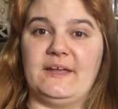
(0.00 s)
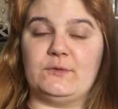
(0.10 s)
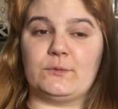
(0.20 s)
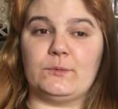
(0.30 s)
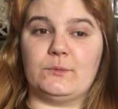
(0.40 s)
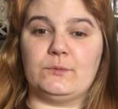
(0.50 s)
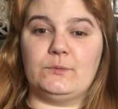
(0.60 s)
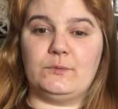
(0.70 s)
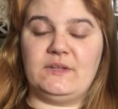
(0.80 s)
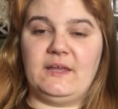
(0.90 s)
être
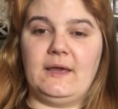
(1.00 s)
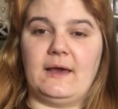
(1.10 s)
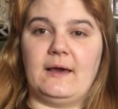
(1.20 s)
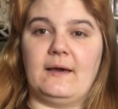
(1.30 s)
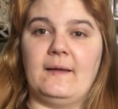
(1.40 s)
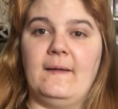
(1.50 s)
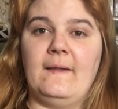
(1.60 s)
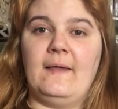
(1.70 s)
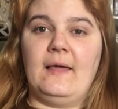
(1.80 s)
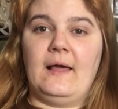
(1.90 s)
donnée
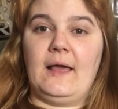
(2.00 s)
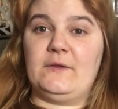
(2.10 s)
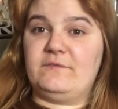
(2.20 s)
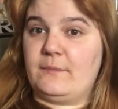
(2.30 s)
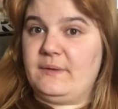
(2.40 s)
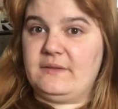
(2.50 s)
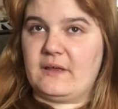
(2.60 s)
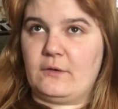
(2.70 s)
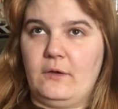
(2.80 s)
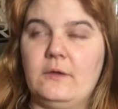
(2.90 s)
à, une famille
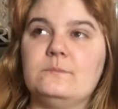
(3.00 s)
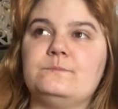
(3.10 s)
d'accueil,